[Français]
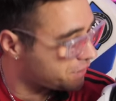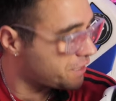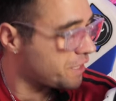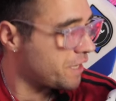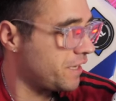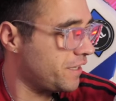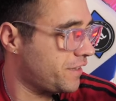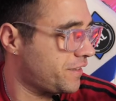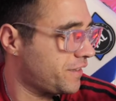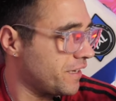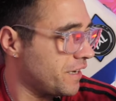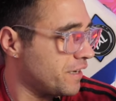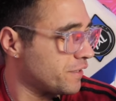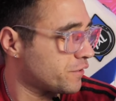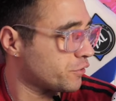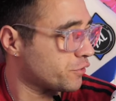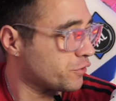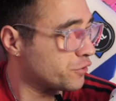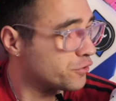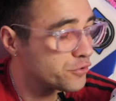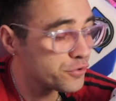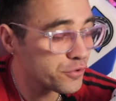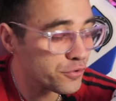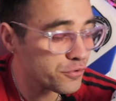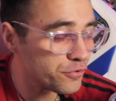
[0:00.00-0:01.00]
C'était un
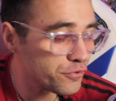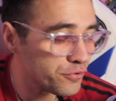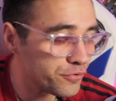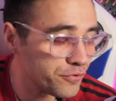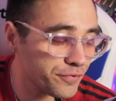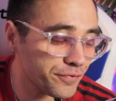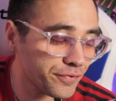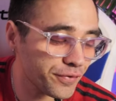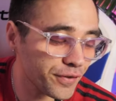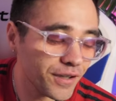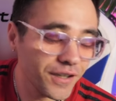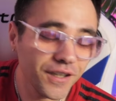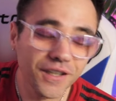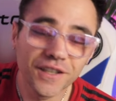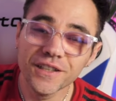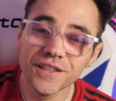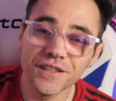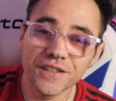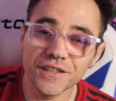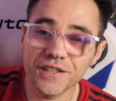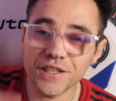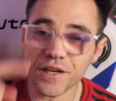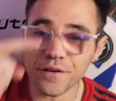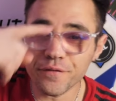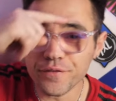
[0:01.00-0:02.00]
truc de ouf
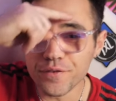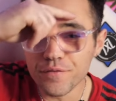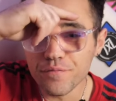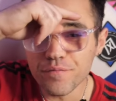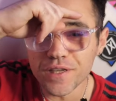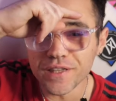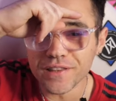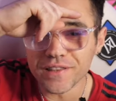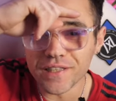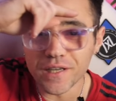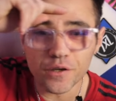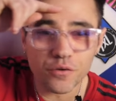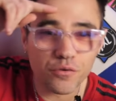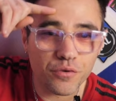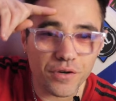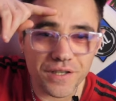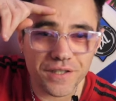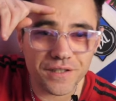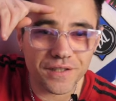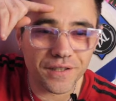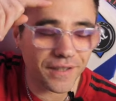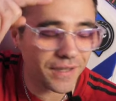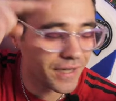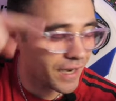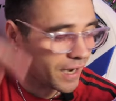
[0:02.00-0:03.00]
J'avais
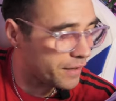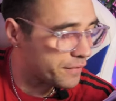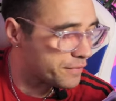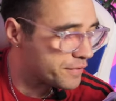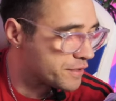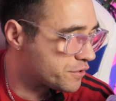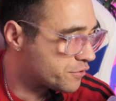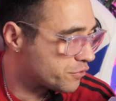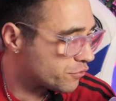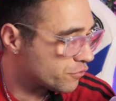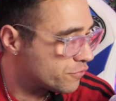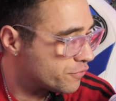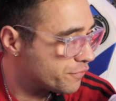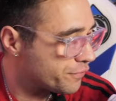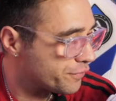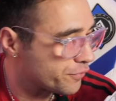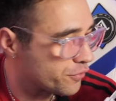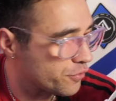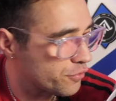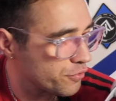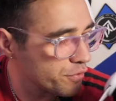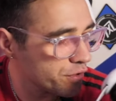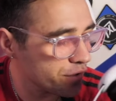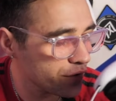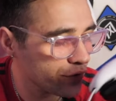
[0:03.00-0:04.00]
MetaQuest gravé sur le
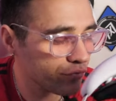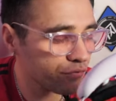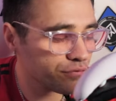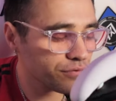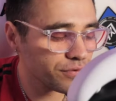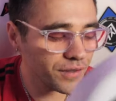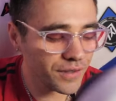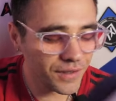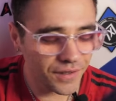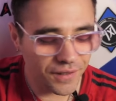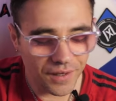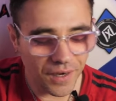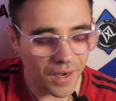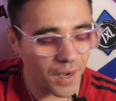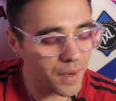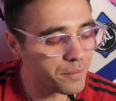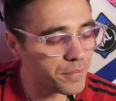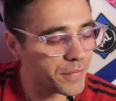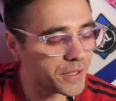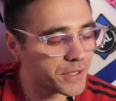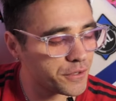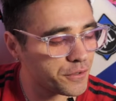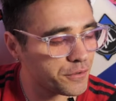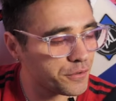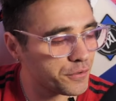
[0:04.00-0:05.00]
front et tout. Ah
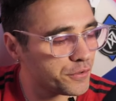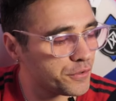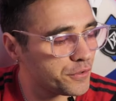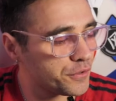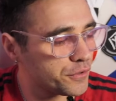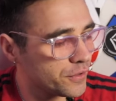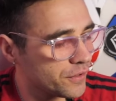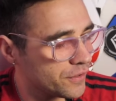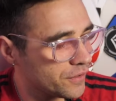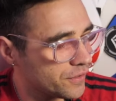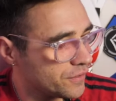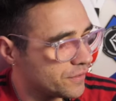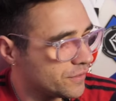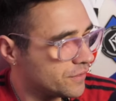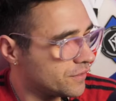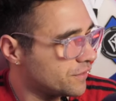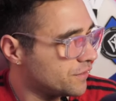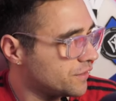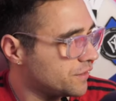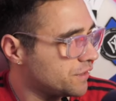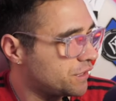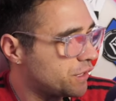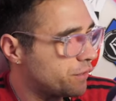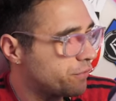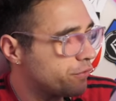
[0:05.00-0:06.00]
bah je te jure,
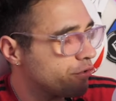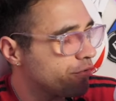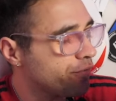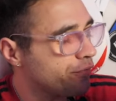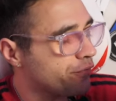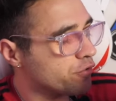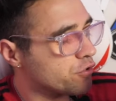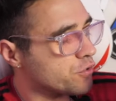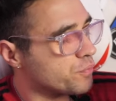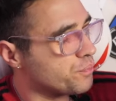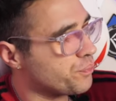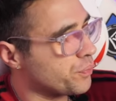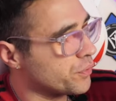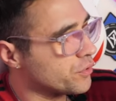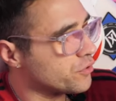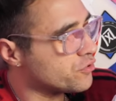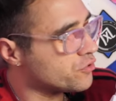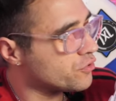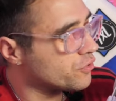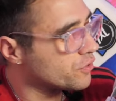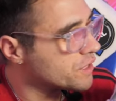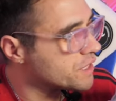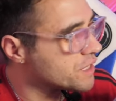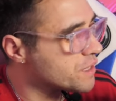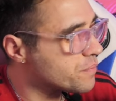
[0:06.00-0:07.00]
j'avais le front
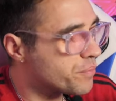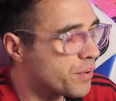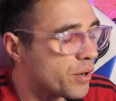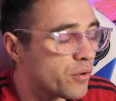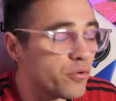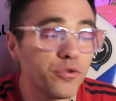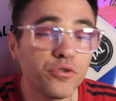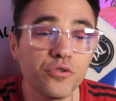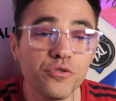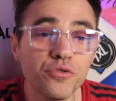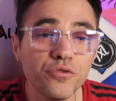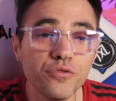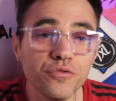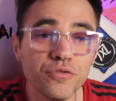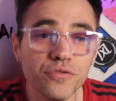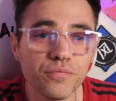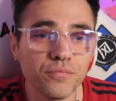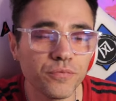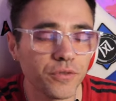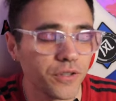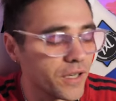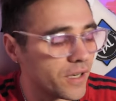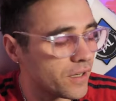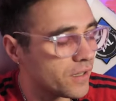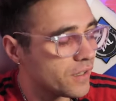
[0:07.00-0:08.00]
sponsorisé par Oculus
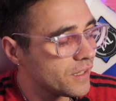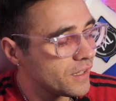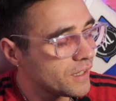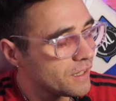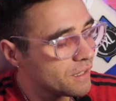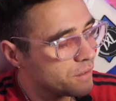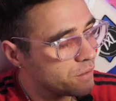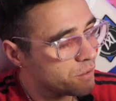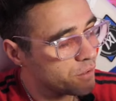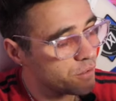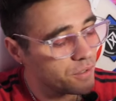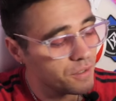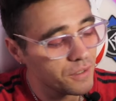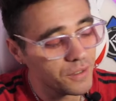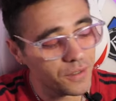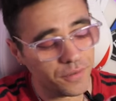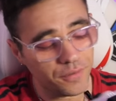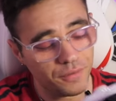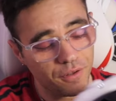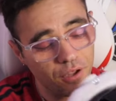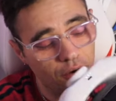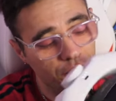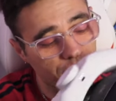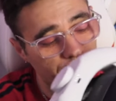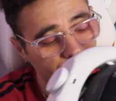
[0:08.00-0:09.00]
mon gars.
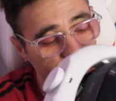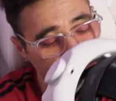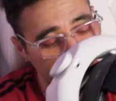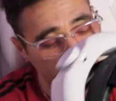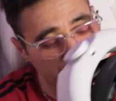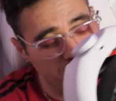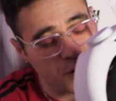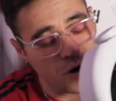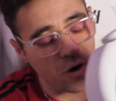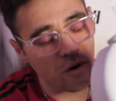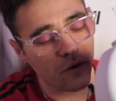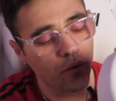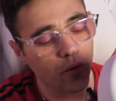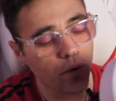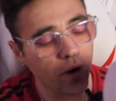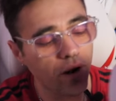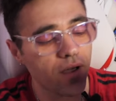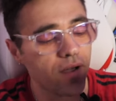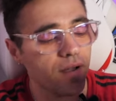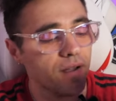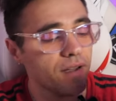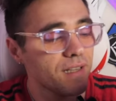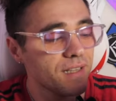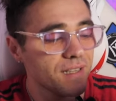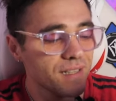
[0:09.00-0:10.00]
Euh, non franchement,
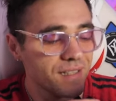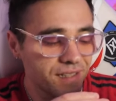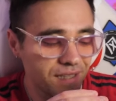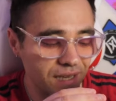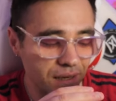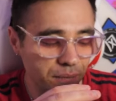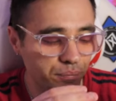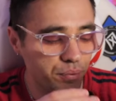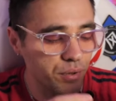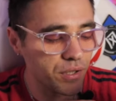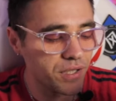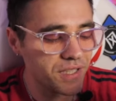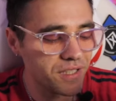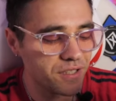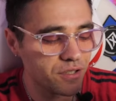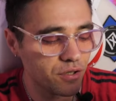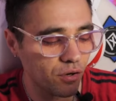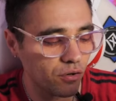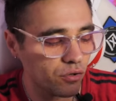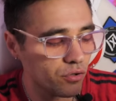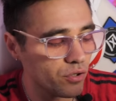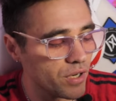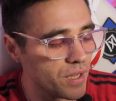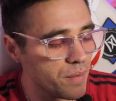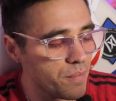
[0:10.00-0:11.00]
voilà, cette petite
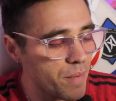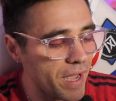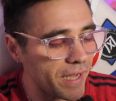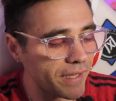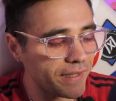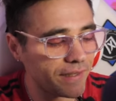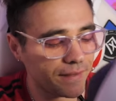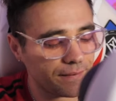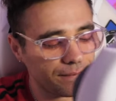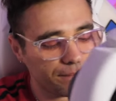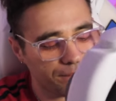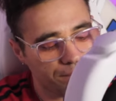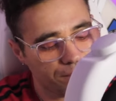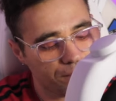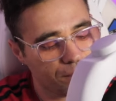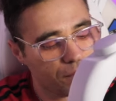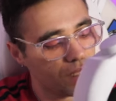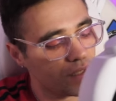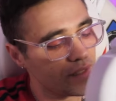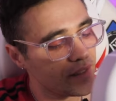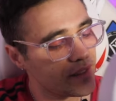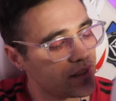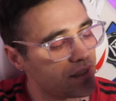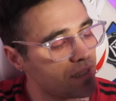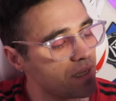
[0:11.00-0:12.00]
sangle les mecs,
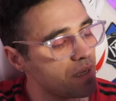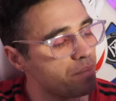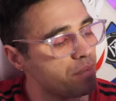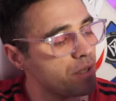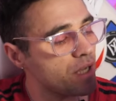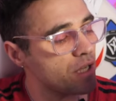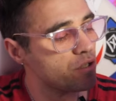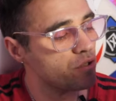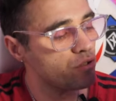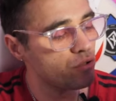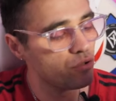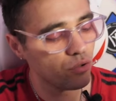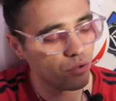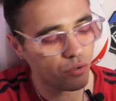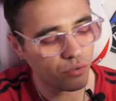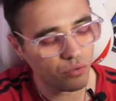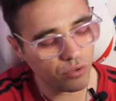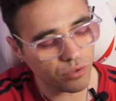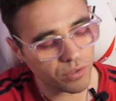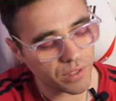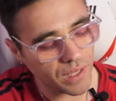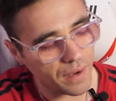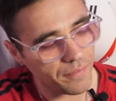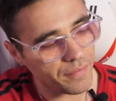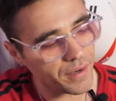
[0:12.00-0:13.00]
c'est bien sûr
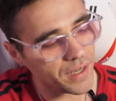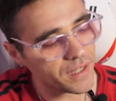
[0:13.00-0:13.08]
ultra